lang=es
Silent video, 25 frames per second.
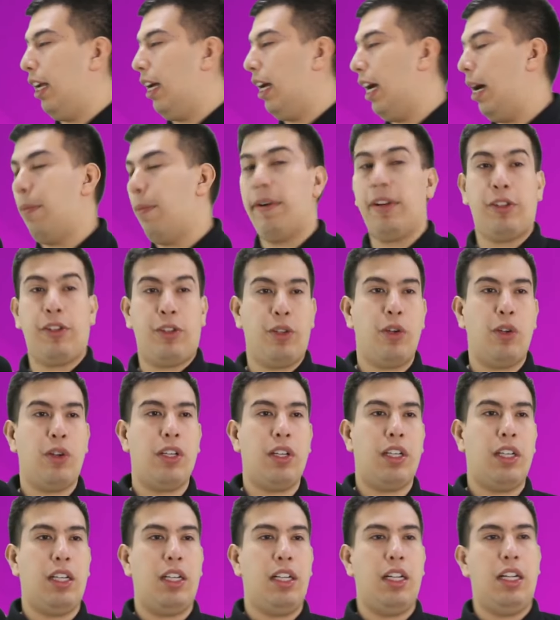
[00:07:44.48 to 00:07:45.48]

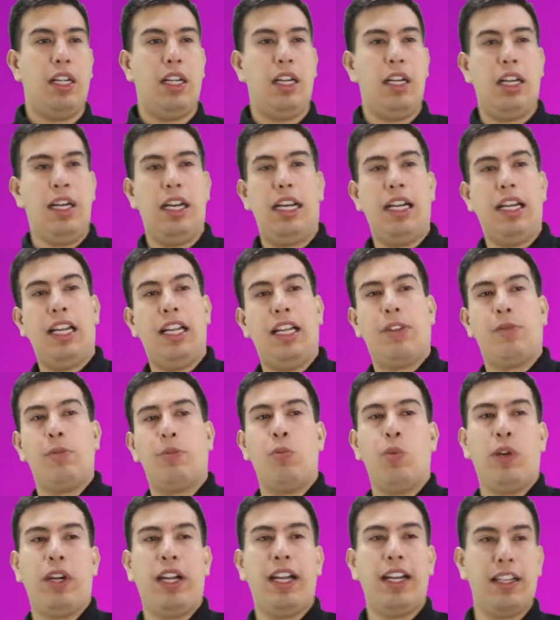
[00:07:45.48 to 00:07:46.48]
aversión a las
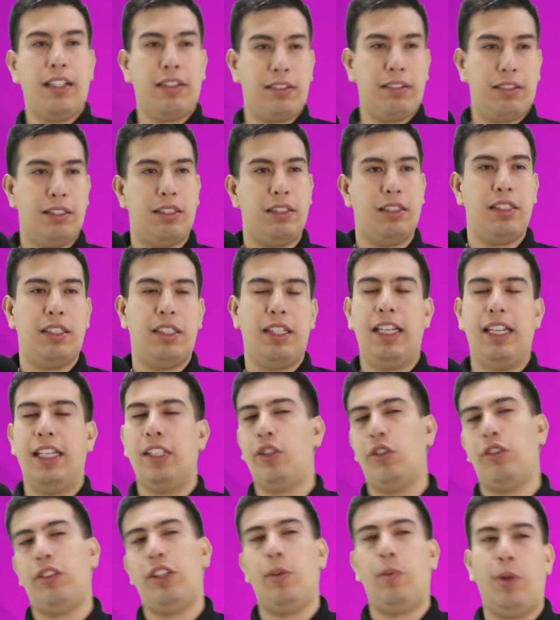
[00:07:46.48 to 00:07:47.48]
mujeres.
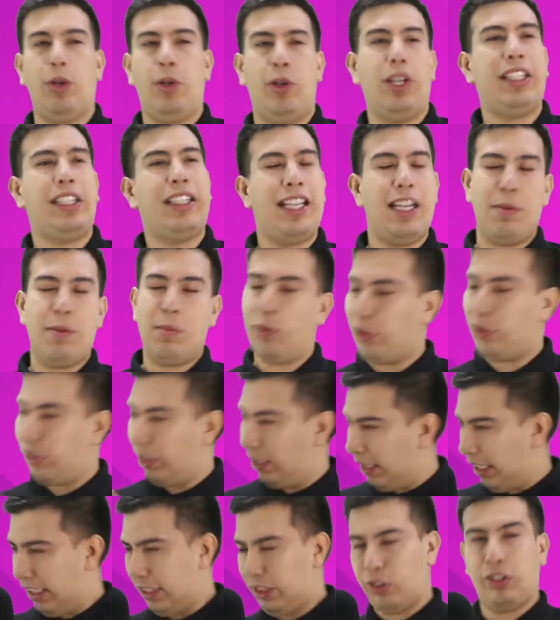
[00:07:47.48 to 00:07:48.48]
Entonces, bueno, ya tenemos
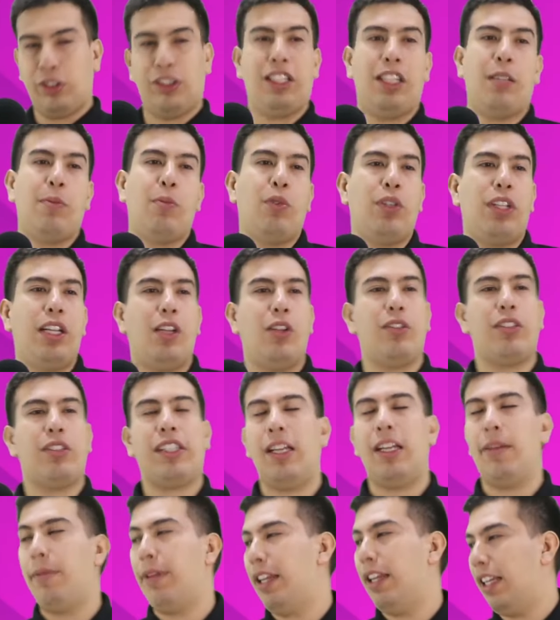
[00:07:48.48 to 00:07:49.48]
esos tres modelos
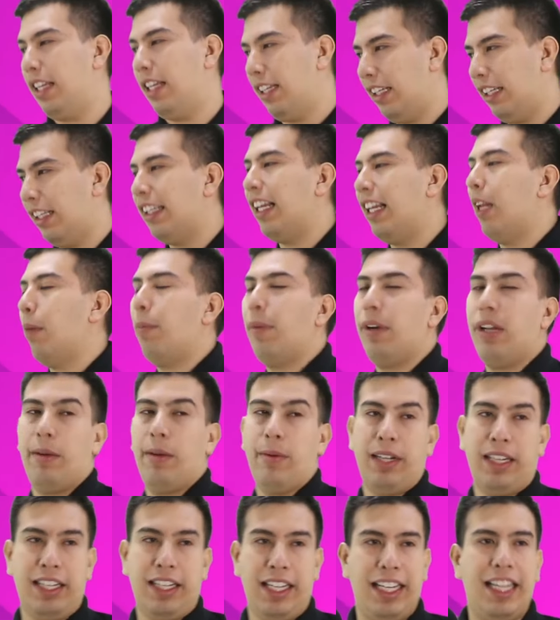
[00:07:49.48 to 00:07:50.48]
que vienen de la
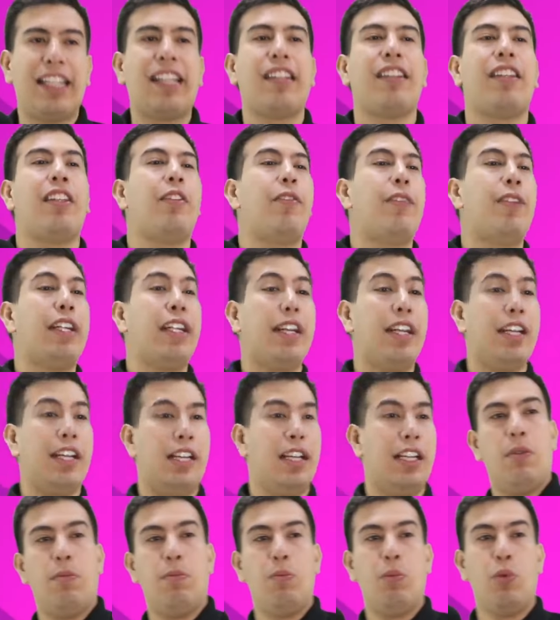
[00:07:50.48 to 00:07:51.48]
palabra griega que significa
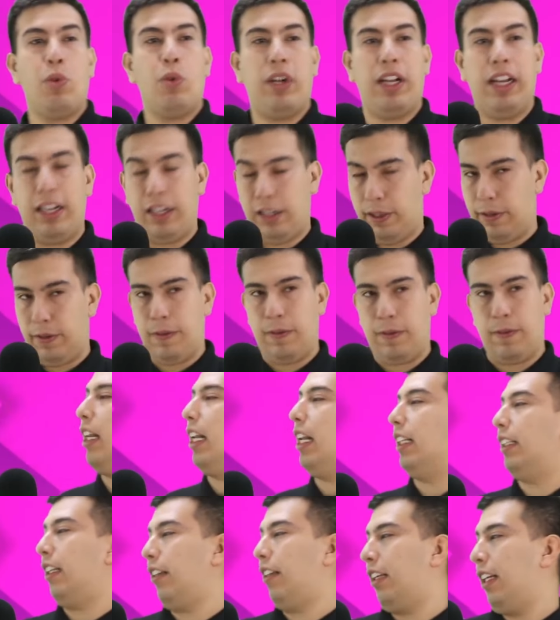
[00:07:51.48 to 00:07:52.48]
mujer.
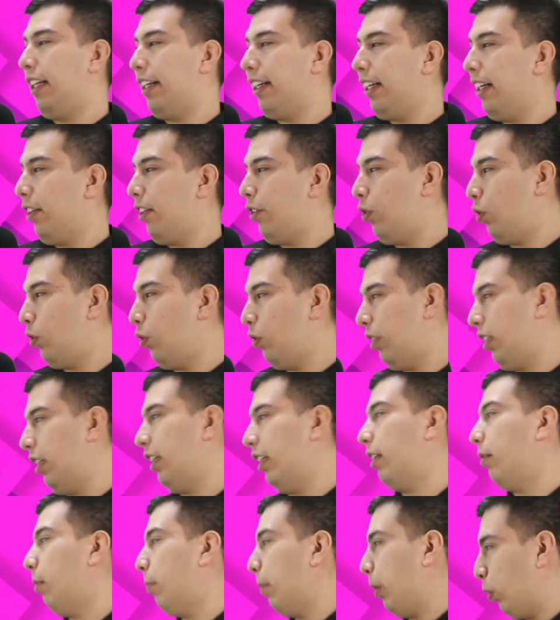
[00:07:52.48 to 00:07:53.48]
La tercera declinación
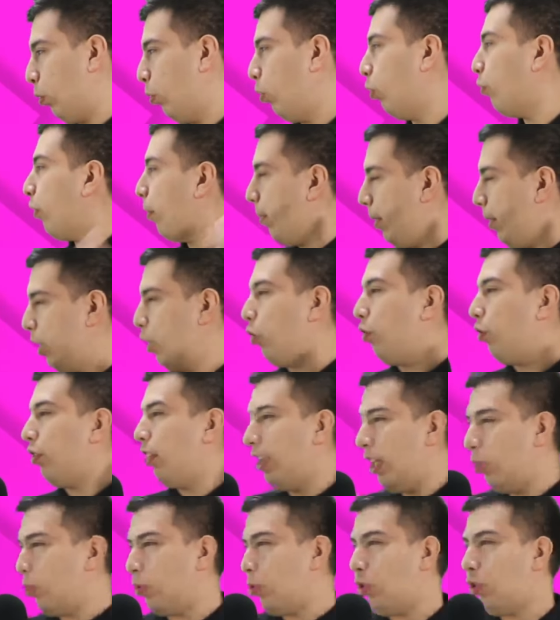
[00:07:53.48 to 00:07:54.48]
contiene temas masculinos, femeninos y
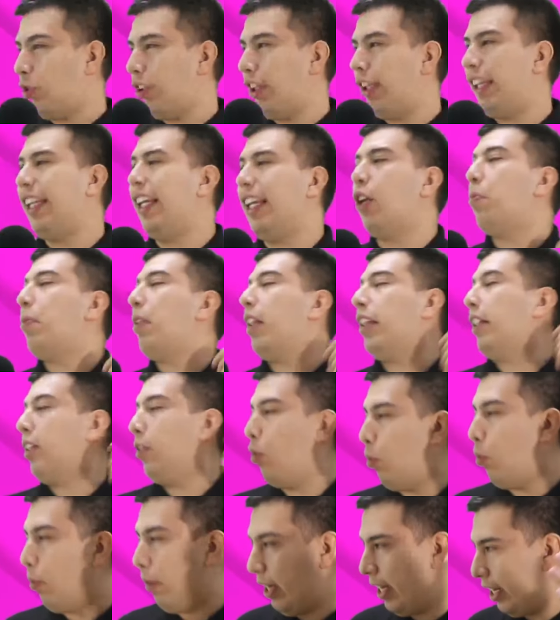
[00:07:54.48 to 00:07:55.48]
neutros y el
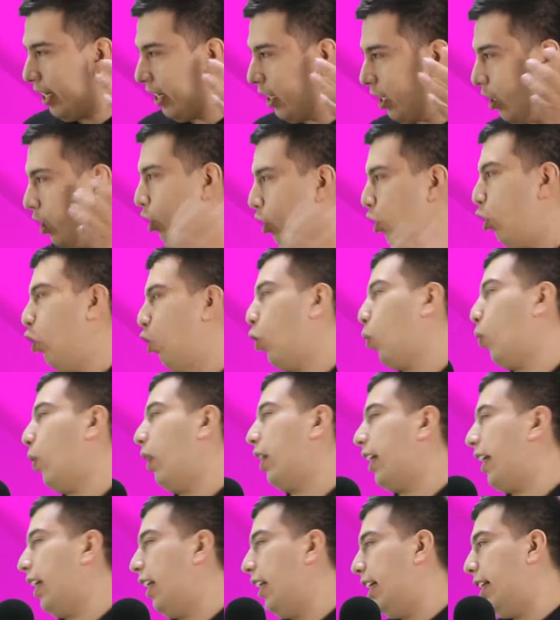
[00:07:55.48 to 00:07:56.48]
nominativo varía, lo
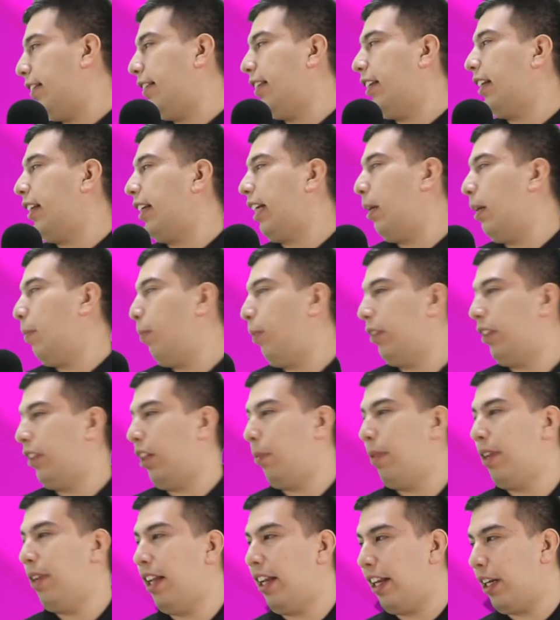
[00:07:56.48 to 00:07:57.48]
cual quiere decir que puede
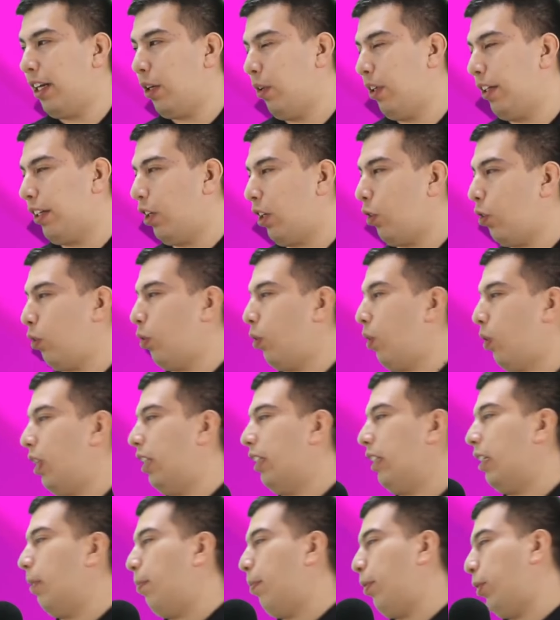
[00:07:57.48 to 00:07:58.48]
terminar en cualquier
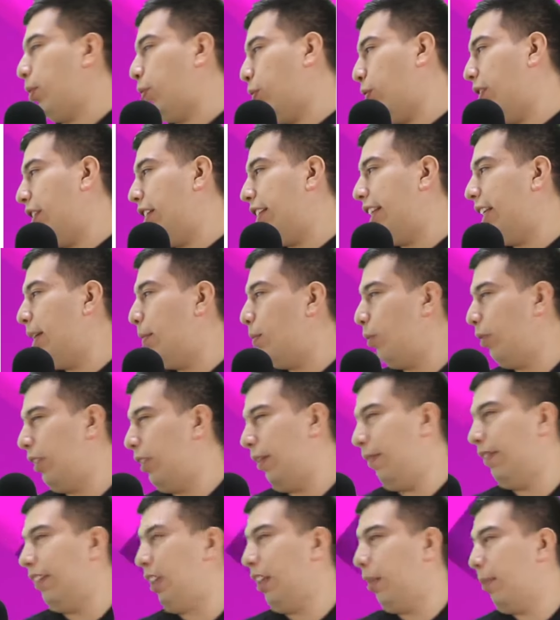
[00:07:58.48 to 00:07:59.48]
consonante, pero su genitivo
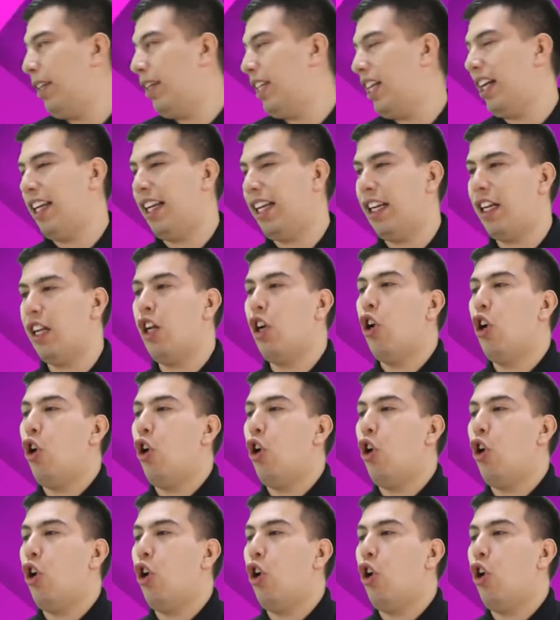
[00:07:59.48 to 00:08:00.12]
debe terminar en